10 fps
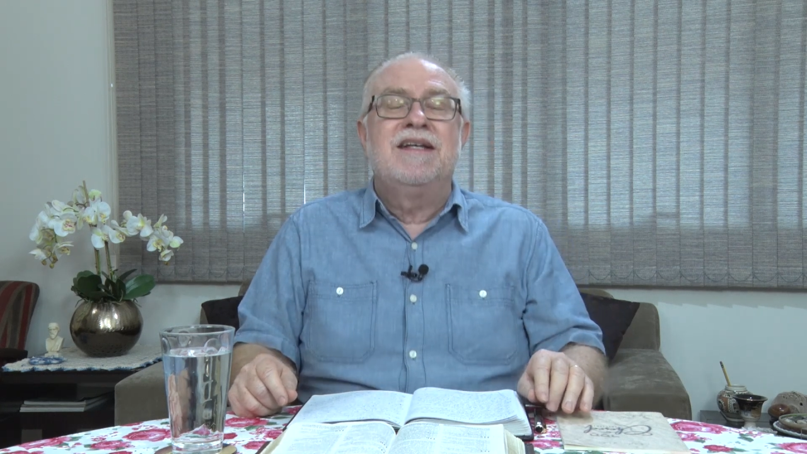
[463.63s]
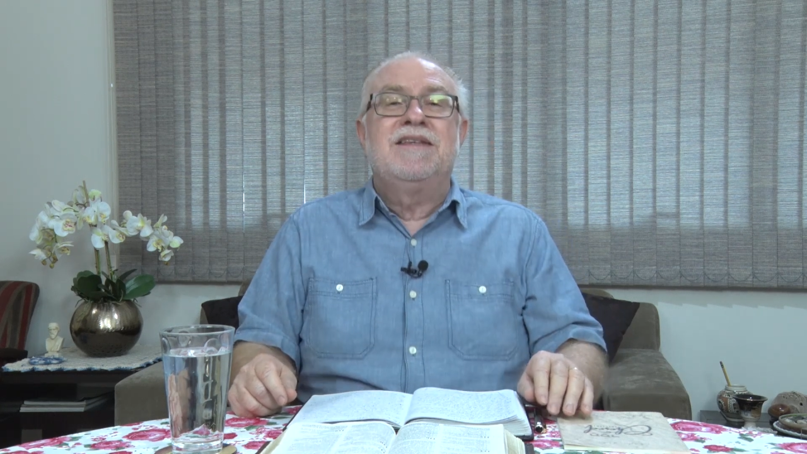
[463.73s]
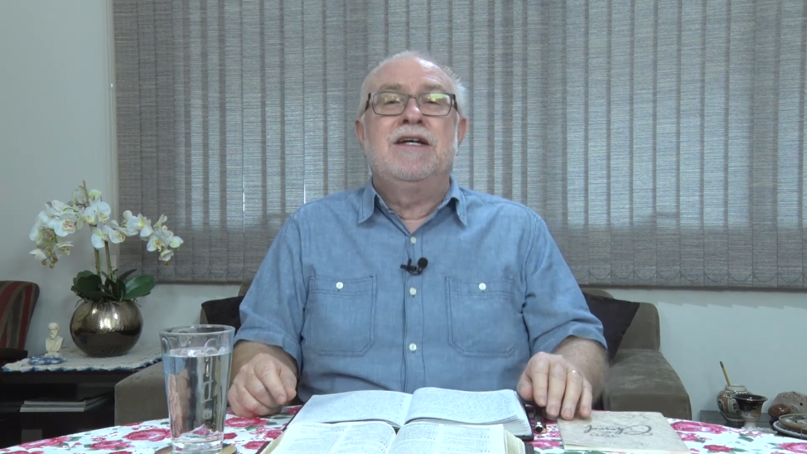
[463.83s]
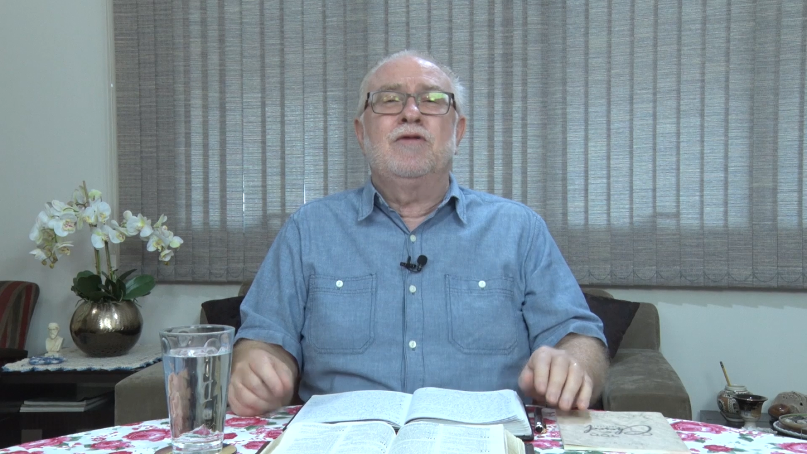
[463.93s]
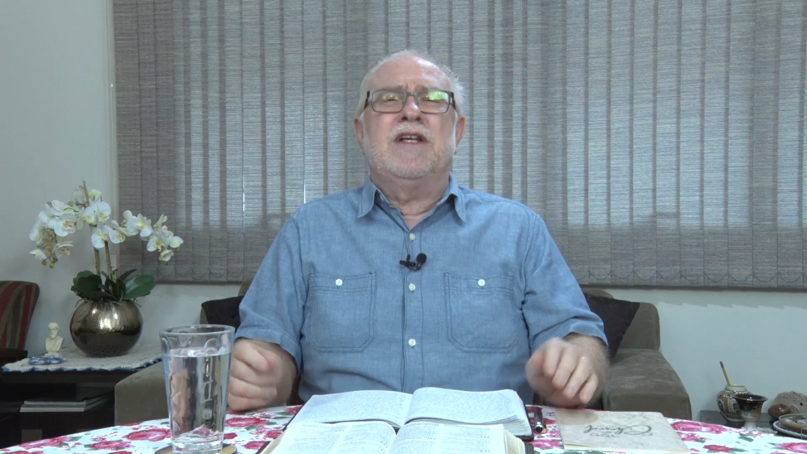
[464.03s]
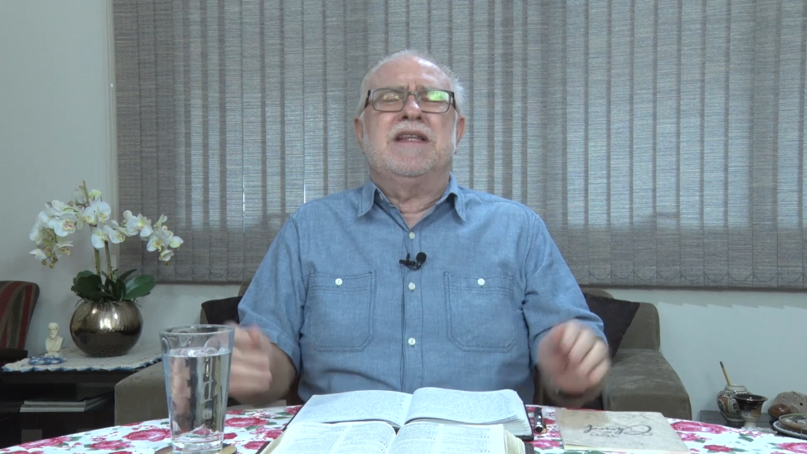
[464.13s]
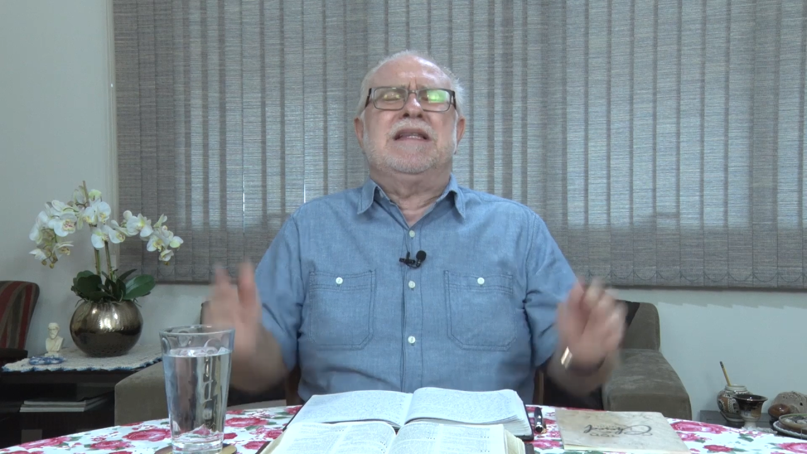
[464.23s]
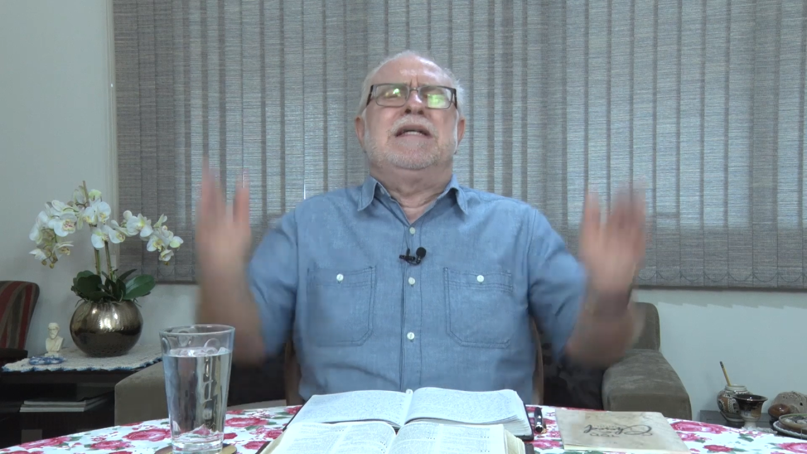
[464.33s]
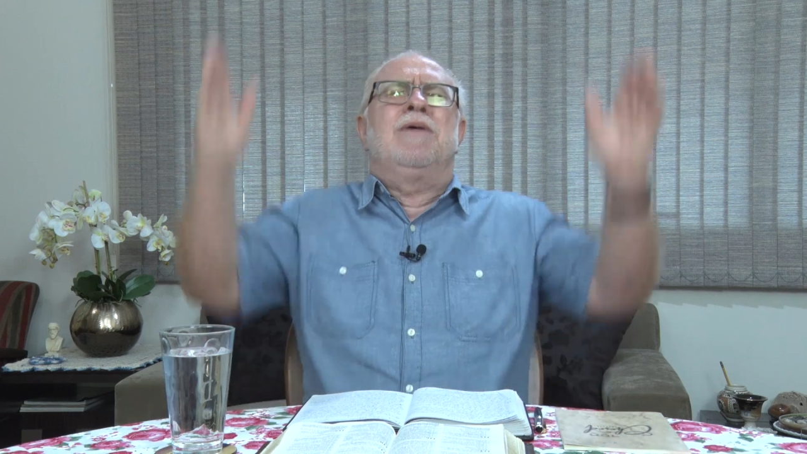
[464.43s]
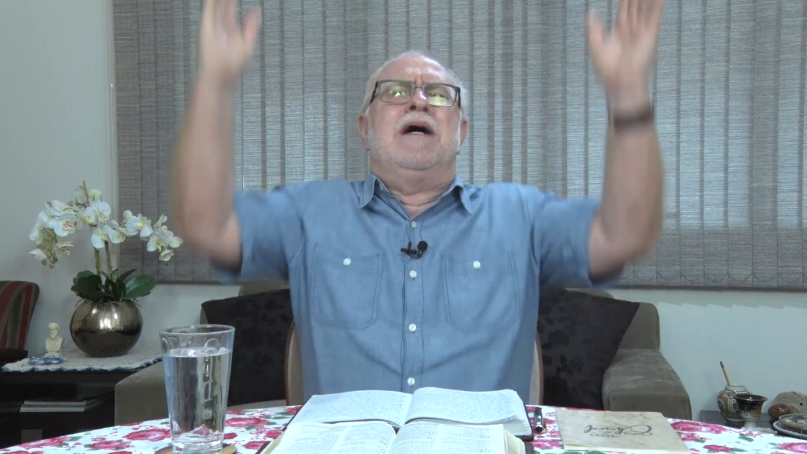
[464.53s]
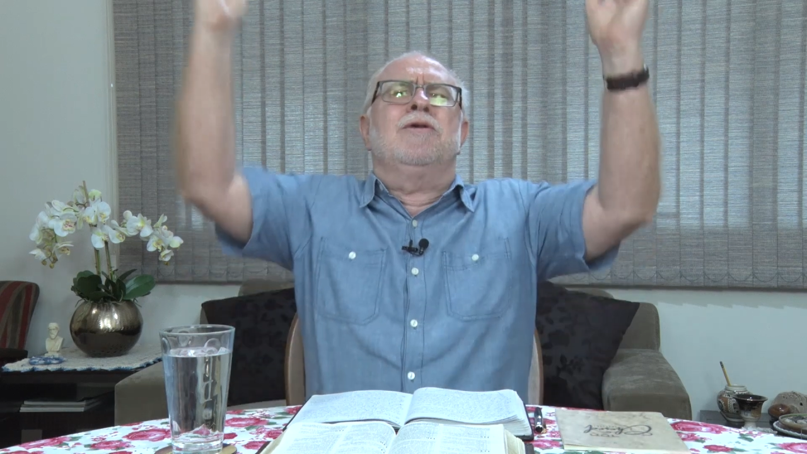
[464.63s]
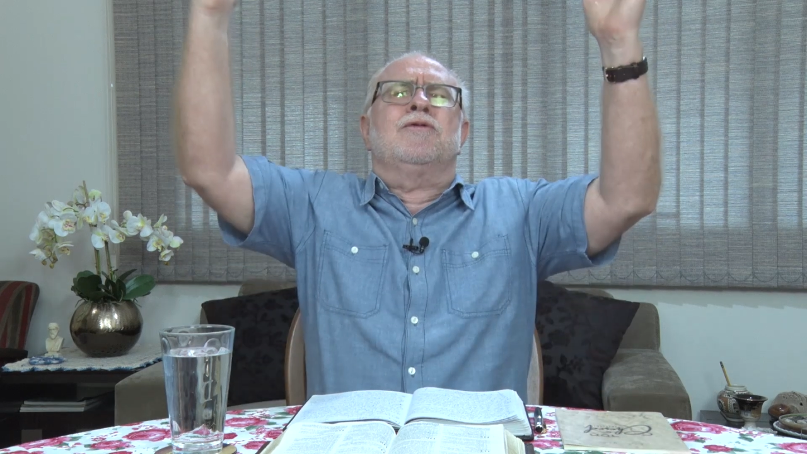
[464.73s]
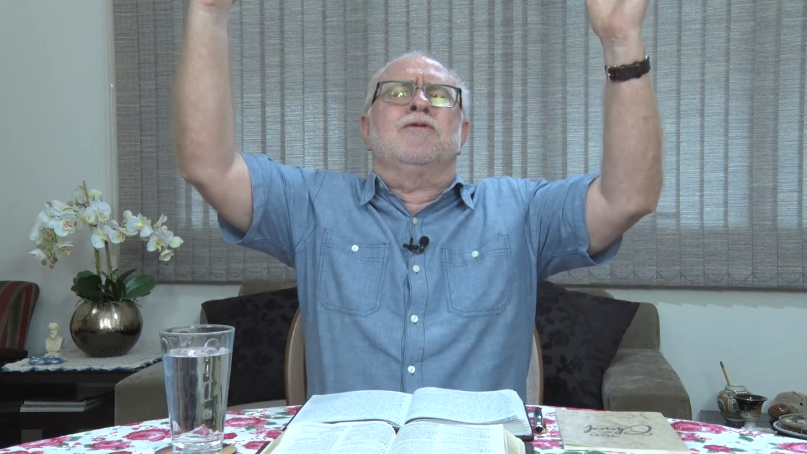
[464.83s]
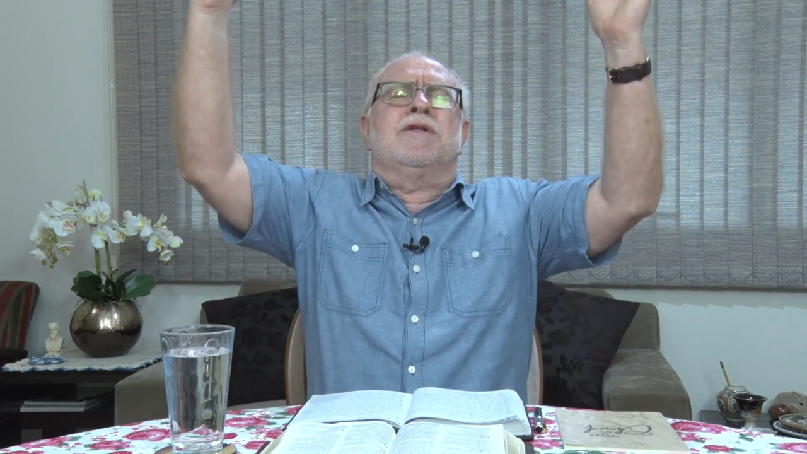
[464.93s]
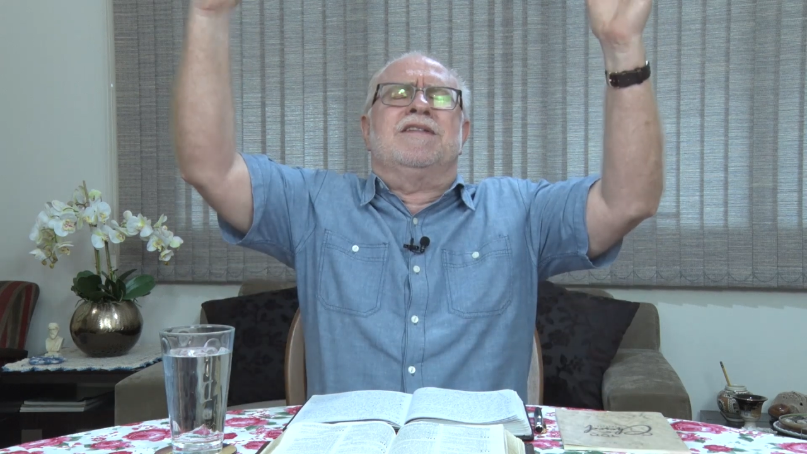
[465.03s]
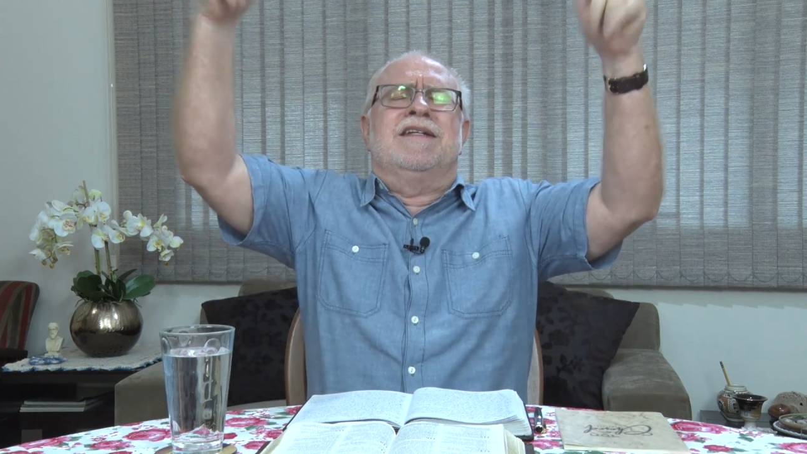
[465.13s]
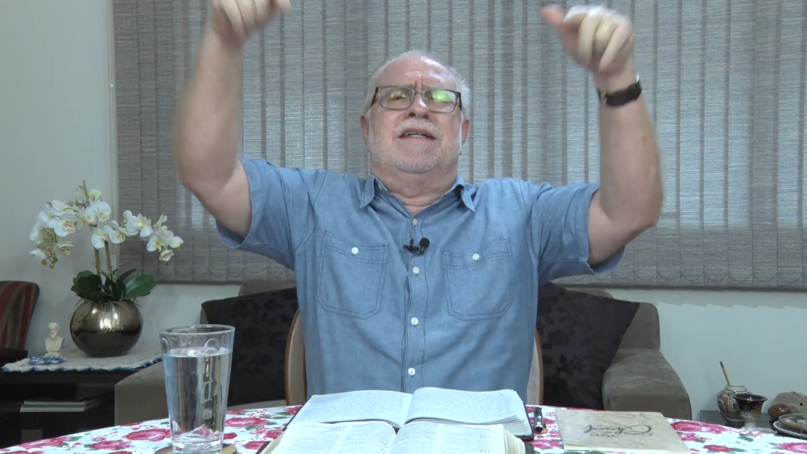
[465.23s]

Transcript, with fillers: Deus é tão alto que se